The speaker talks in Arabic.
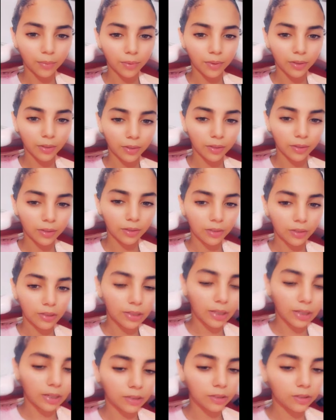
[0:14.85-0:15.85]

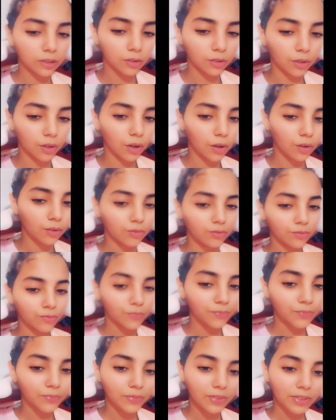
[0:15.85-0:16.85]
الطانينو
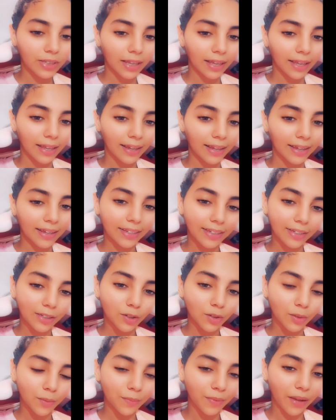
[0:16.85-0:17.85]
آه،
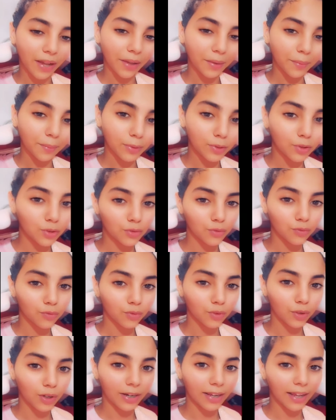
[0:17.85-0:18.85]
خليكم معايا باش تشوفوا
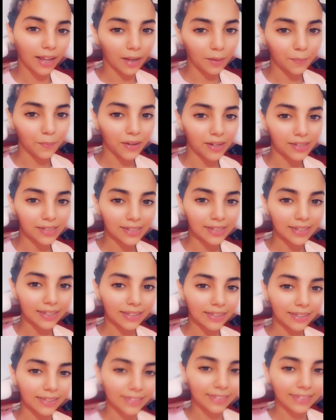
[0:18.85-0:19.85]
كاع
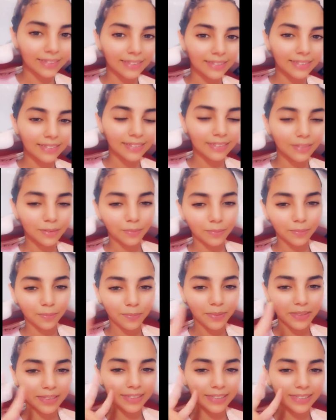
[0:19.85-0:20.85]
المراحل
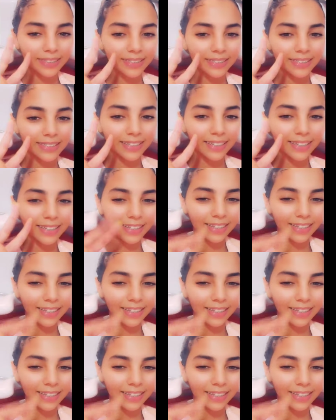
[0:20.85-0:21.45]
بيس